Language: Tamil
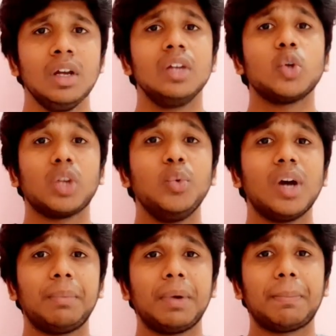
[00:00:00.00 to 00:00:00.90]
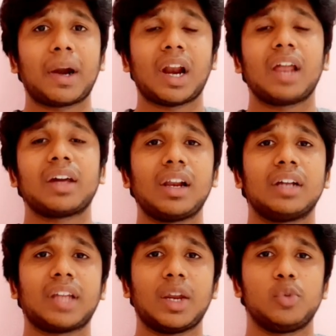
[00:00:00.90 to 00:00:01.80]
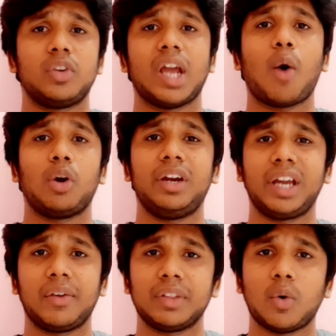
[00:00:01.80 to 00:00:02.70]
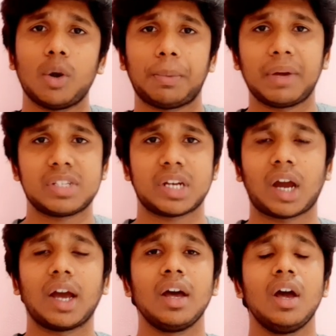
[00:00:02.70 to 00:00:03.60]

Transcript: ஸோ இவங்க இப்படி பண்ணனால கல்கத்தா யூனிவர்சிட்டி அவங்களோட டிகிரி வந்து ஹோல்ட் பண்ணி வச்சுட்டாங்க